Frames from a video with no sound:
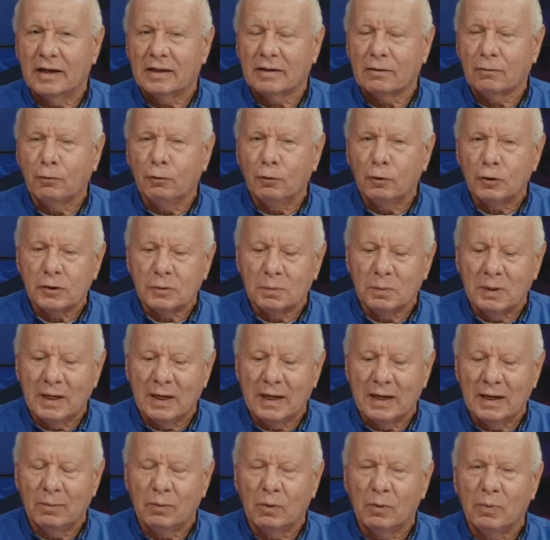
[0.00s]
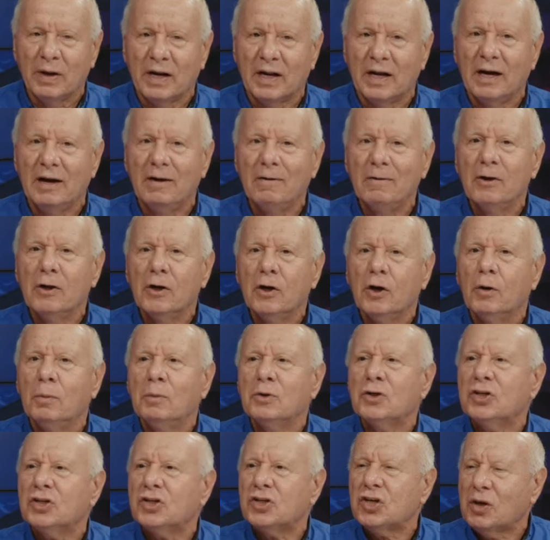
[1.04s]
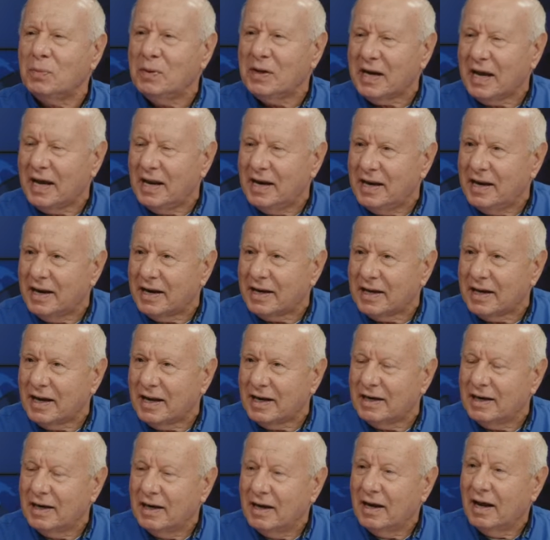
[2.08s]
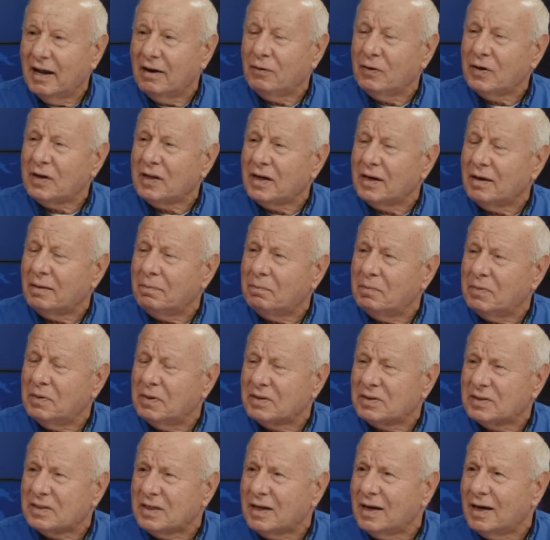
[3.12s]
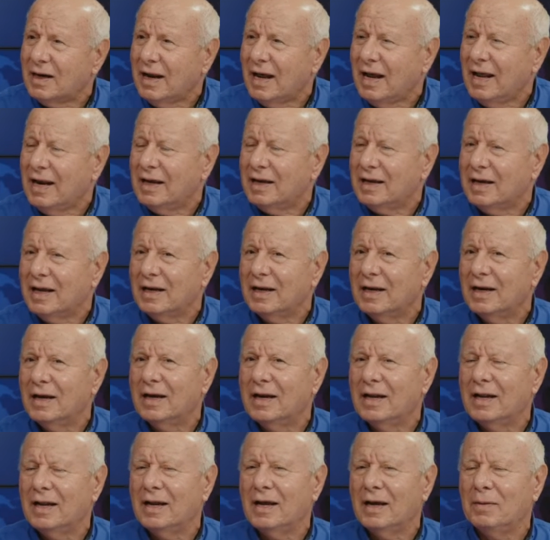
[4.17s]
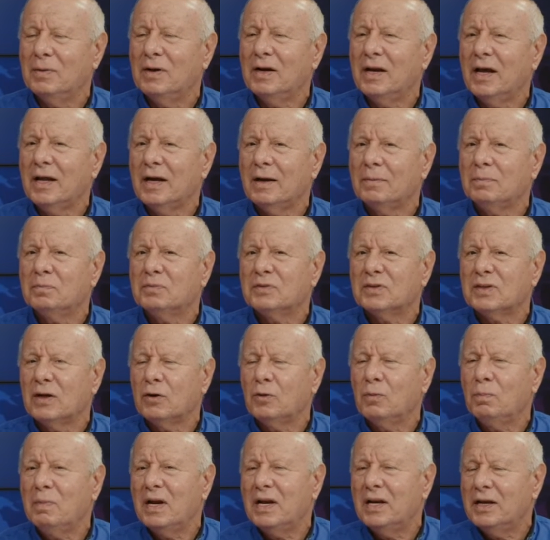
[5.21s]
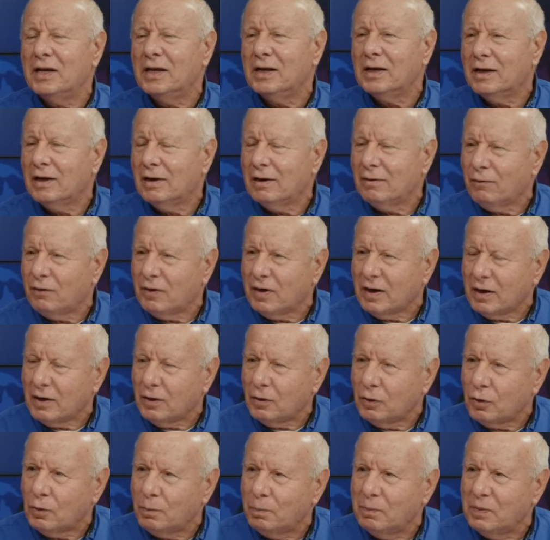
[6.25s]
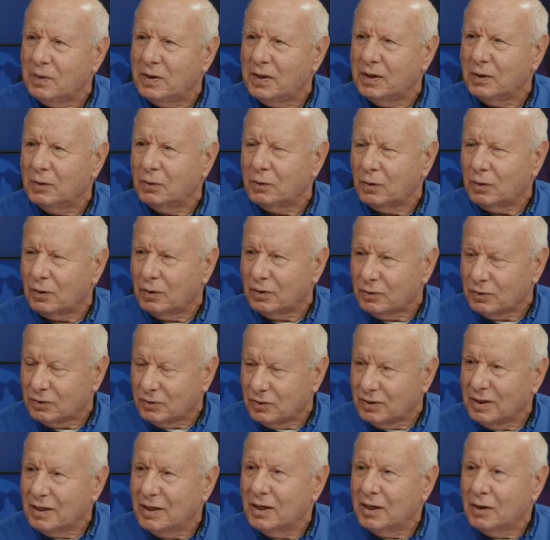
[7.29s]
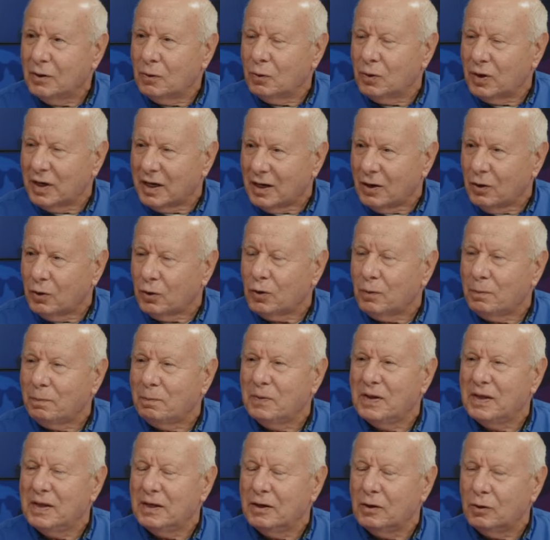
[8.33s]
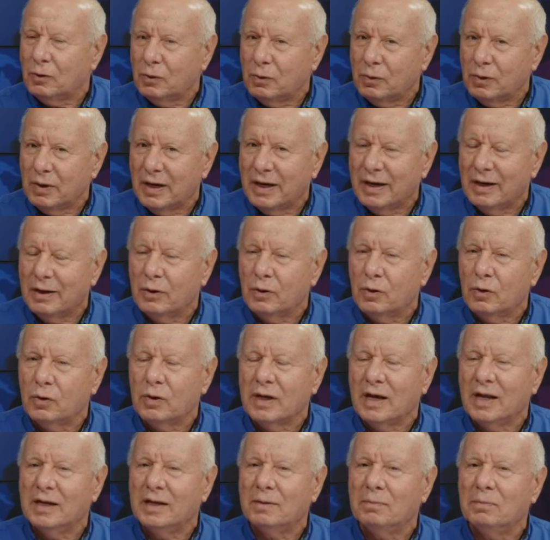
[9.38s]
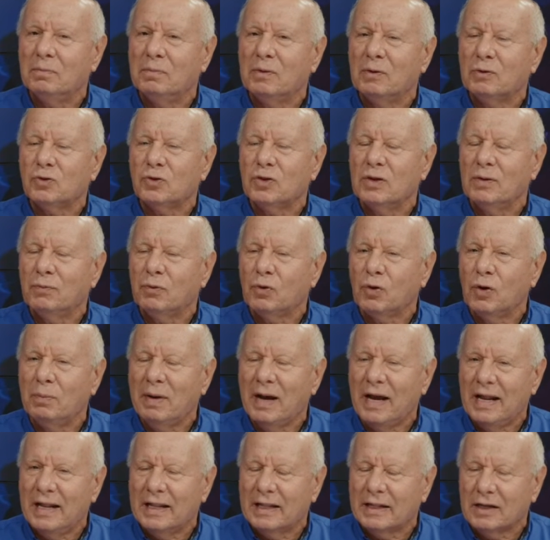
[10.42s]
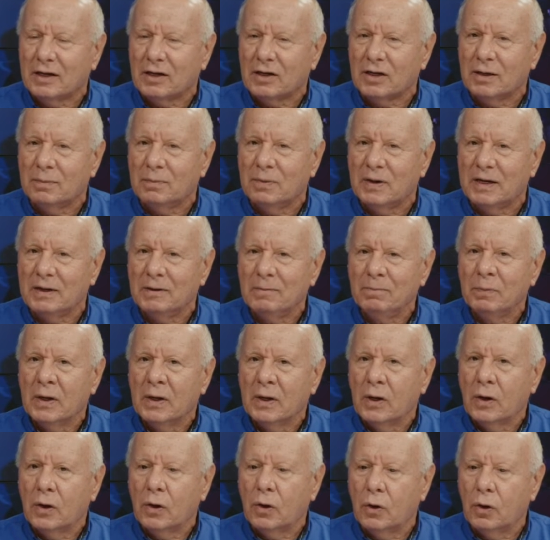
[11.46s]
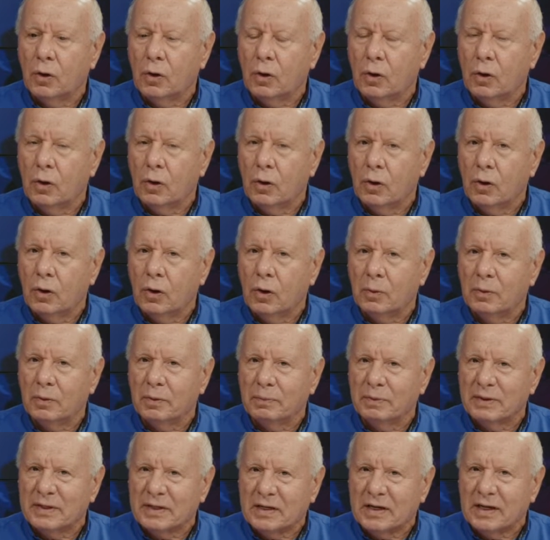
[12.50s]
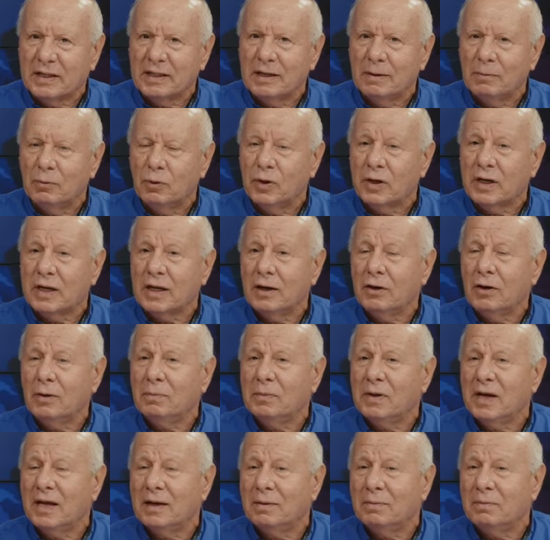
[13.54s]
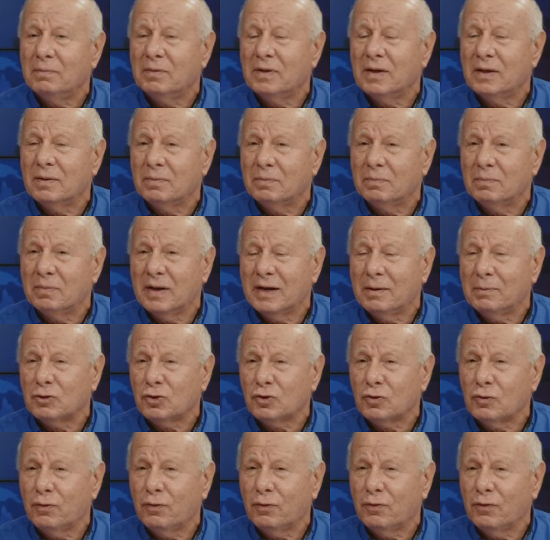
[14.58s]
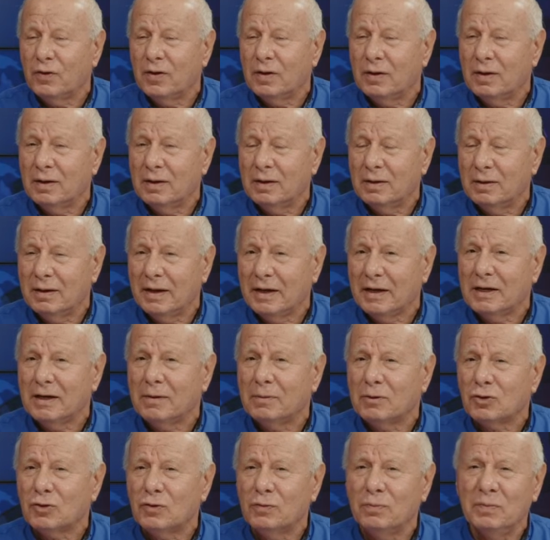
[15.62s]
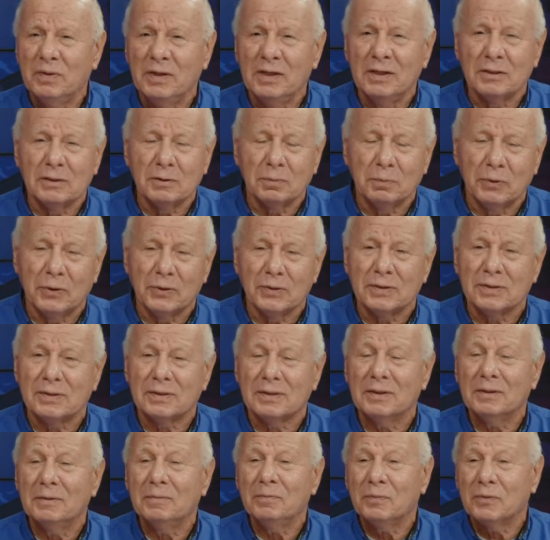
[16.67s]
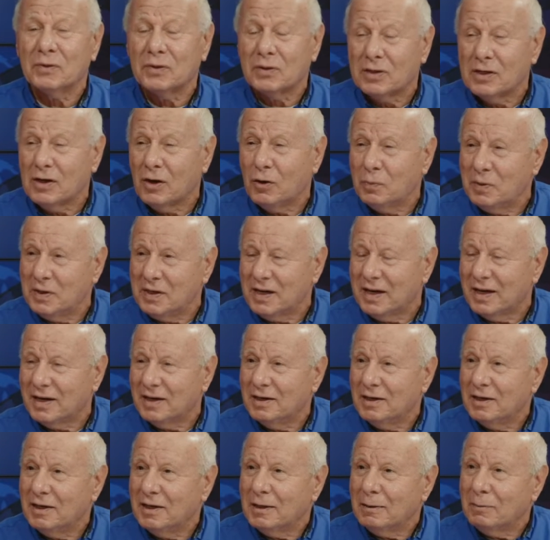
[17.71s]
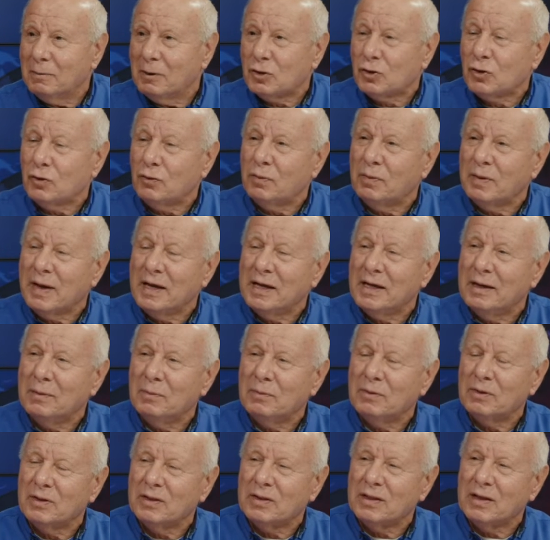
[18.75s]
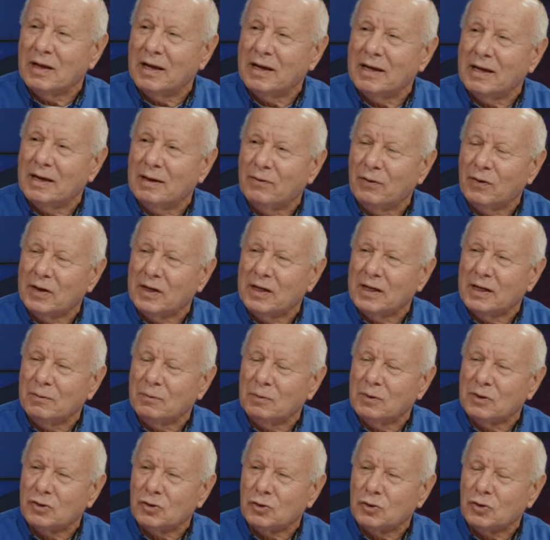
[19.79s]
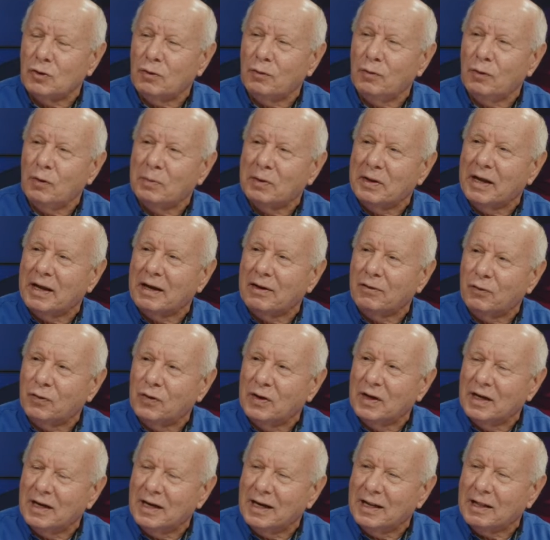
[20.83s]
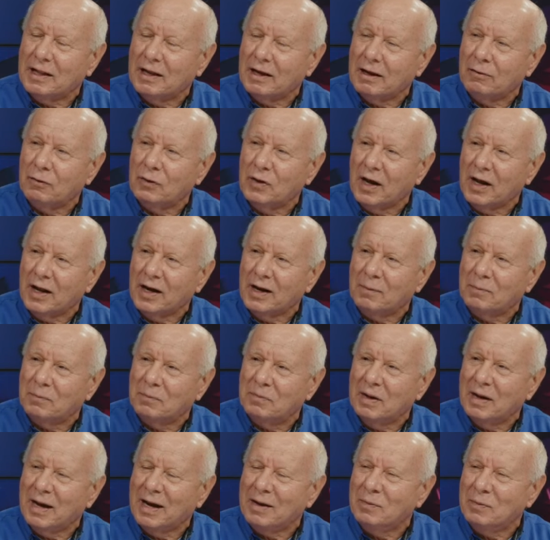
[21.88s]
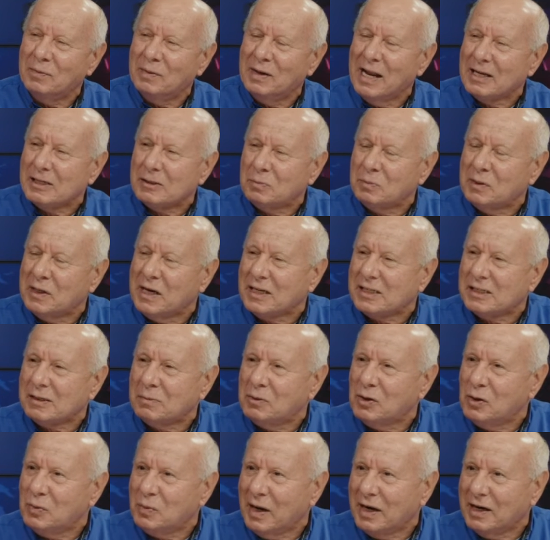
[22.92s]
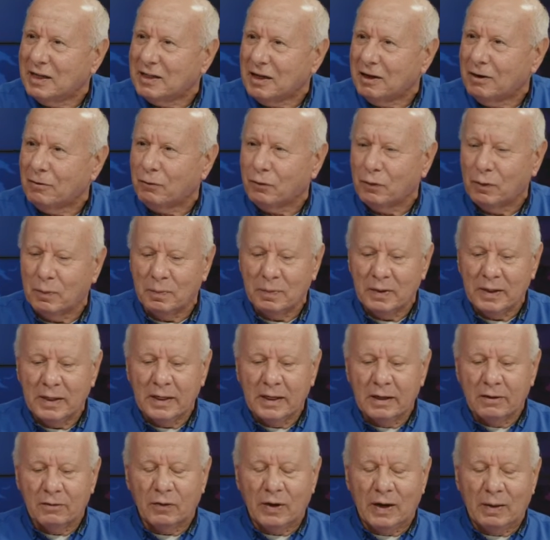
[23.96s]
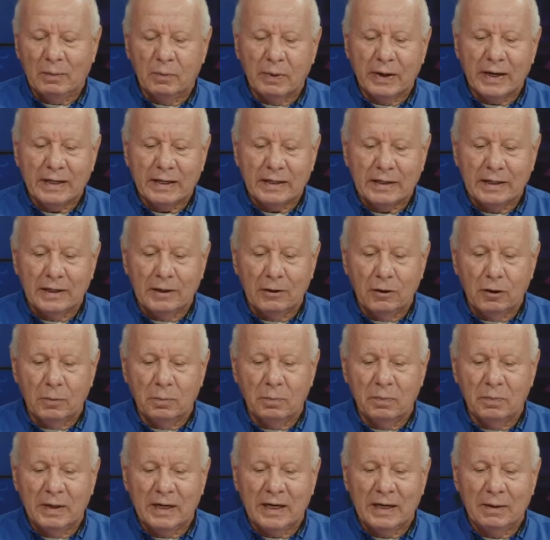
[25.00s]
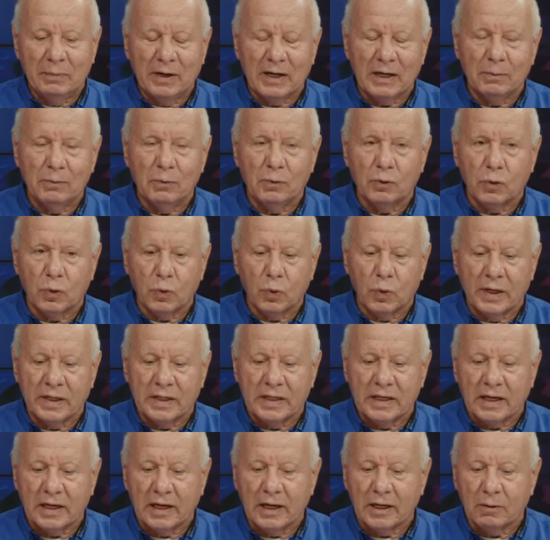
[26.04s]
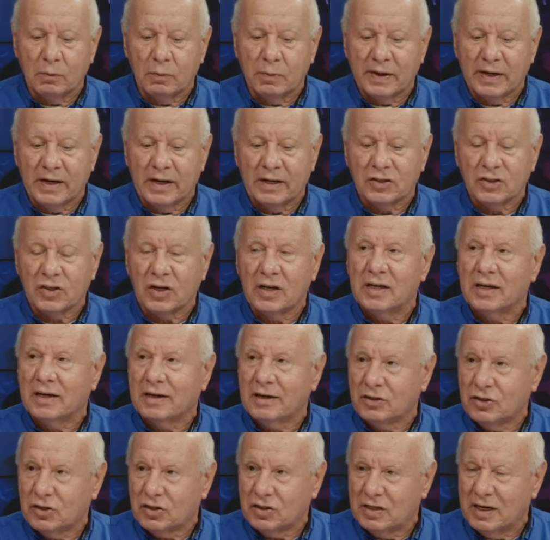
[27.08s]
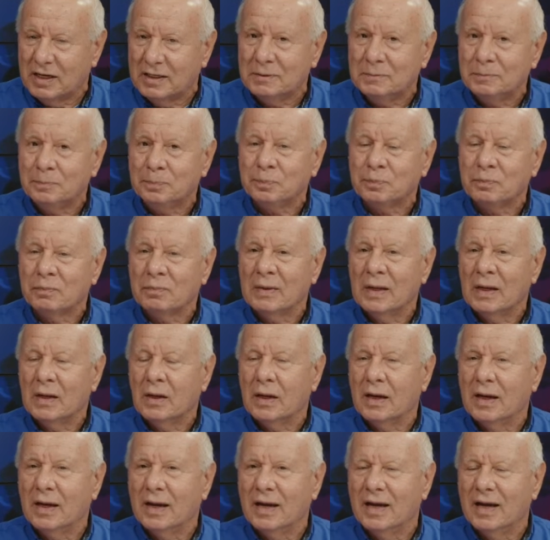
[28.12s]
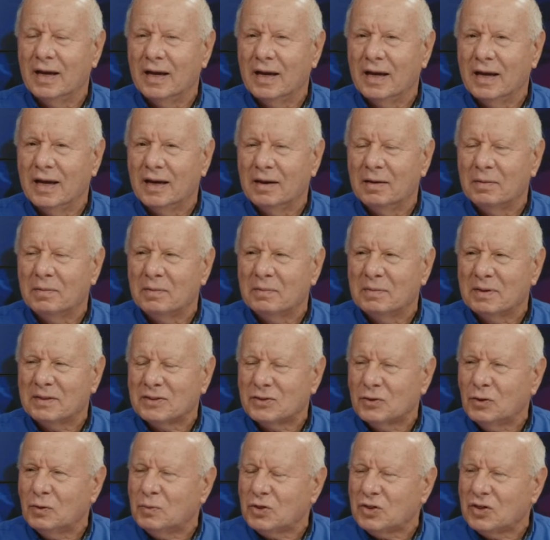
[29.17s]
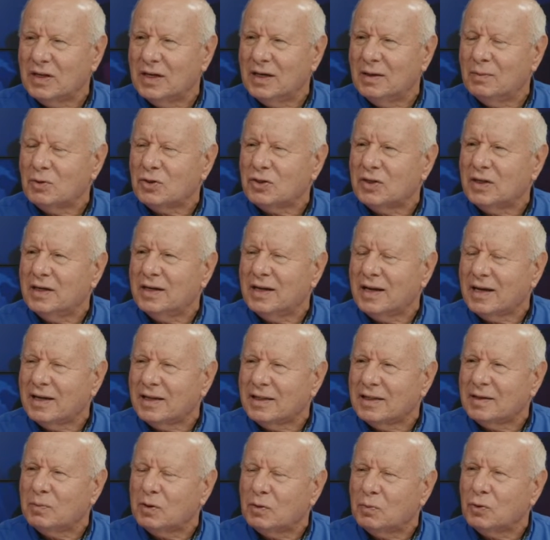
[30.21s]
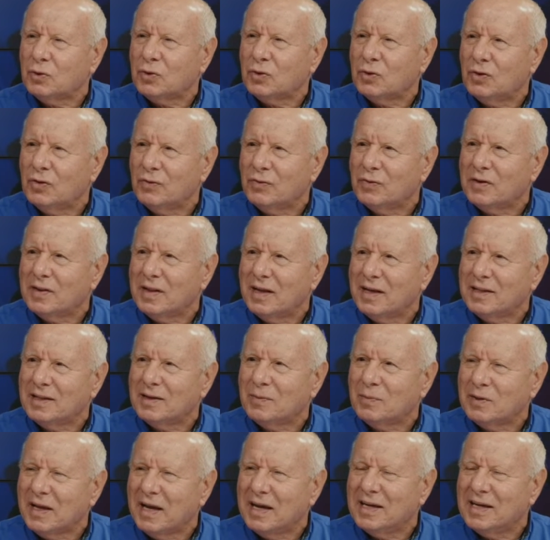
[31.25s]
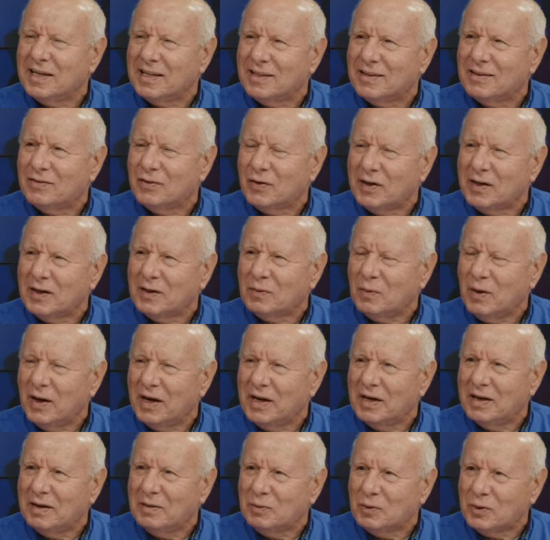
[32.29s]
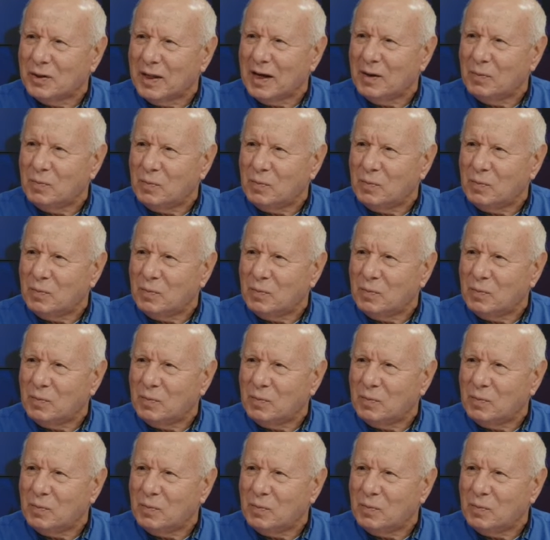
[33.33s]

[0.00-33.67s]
تفوز بالمباراه ومش شيء كبير عليها كان على فكره صار يعني اللاعبين العرب صاروا مليين الفرق الاوروبيه وغير الاوروبيه ويعني موجودين بكل محل تقريبا وبتقدموا هيك اليوم يعني انا بشوف الحقيقه بشوف بين سبورتس يوميا بشوف اي اي فريق بتشوفه بتلاقي فيه بتلاقي فيه عرب من من اساميهم يعني تعرفهم فمباراه اليوم بين المغرب وكرواتيا كانت مباراه شيقه جدا آه، بس شو المشكله المشكله انك انت بتموت خوف اذا انت بتايد فريق معين منتخب